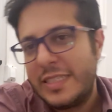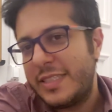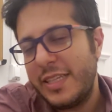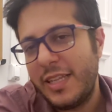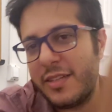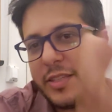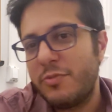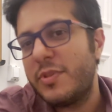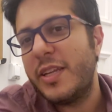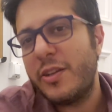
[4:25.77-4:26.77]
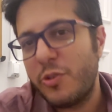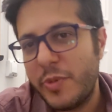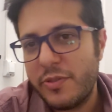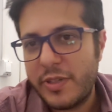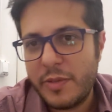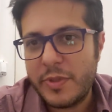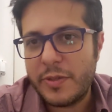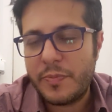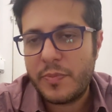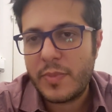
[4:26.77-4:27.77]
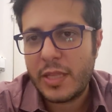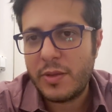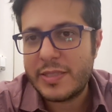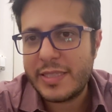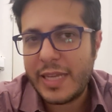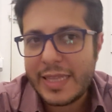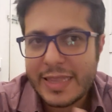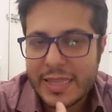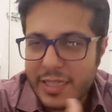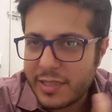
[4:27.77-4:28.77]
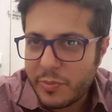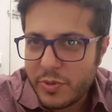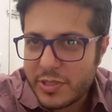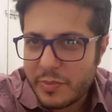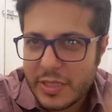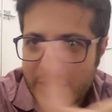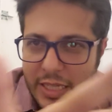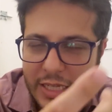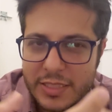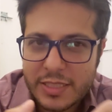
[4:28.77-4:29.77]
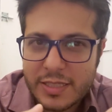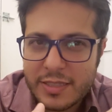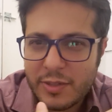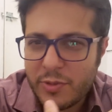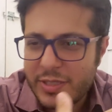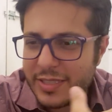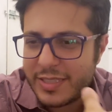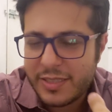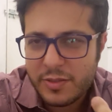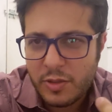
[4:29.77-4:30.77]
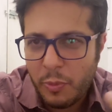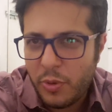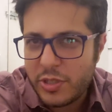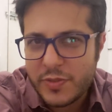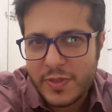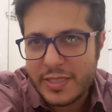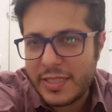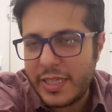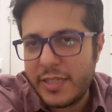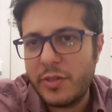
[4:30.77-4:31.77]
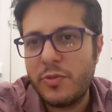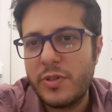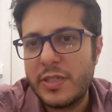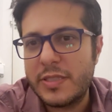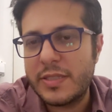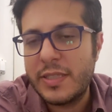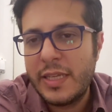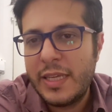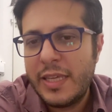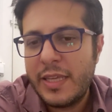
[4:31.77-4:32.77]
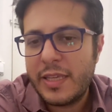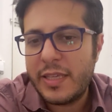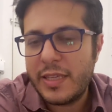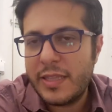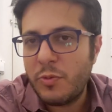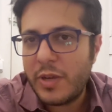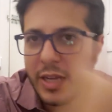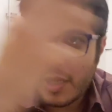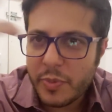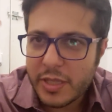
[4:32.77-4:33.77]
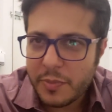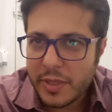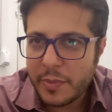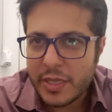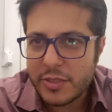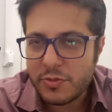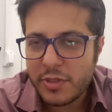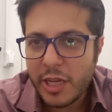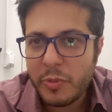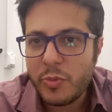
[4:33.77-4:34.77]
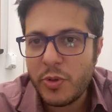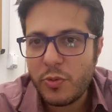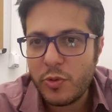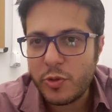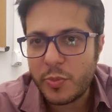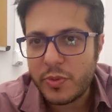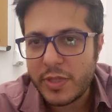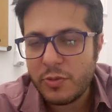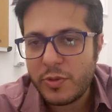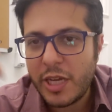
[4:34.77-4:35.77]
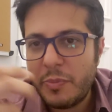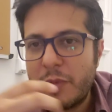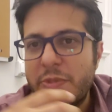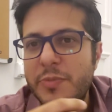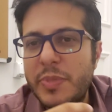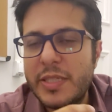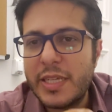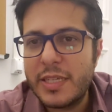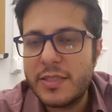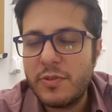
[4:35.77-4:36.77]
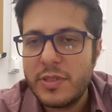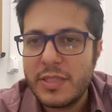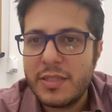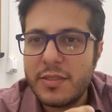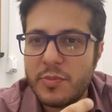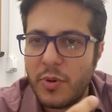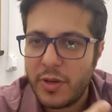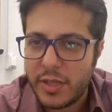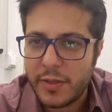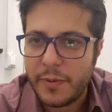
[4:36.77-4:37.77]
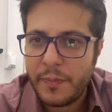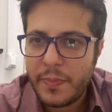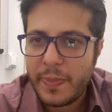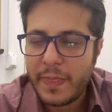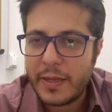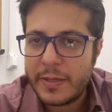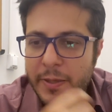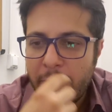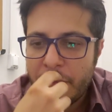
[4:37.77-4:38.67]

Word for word: sei lá, ter um treco no meio do caminho. Então assim, é tanta possibilidade, é tanta coisa assim, eu posso fazer N coisas que não cabe na minha mente, não cabe no meu corpo, né? não cabe na minha experiência, a coisa transborda. Né?